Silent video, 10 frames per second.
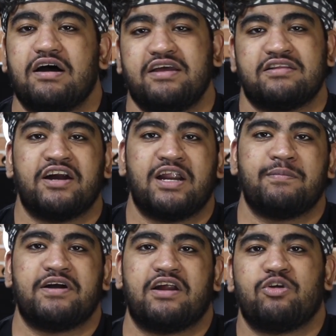ये थ्री डी
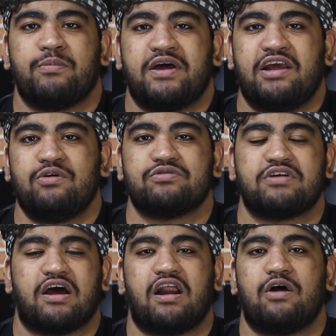प्रिंटर जो मैंने यूज़
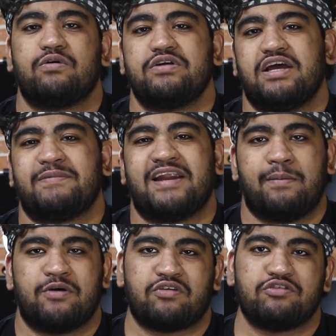कर रहा हूँ ये मैंने
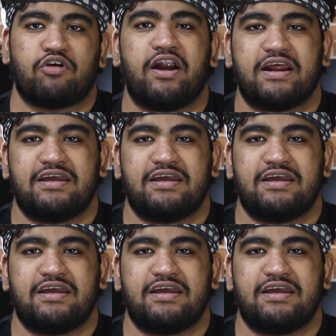अमेजोन से ऑर्डर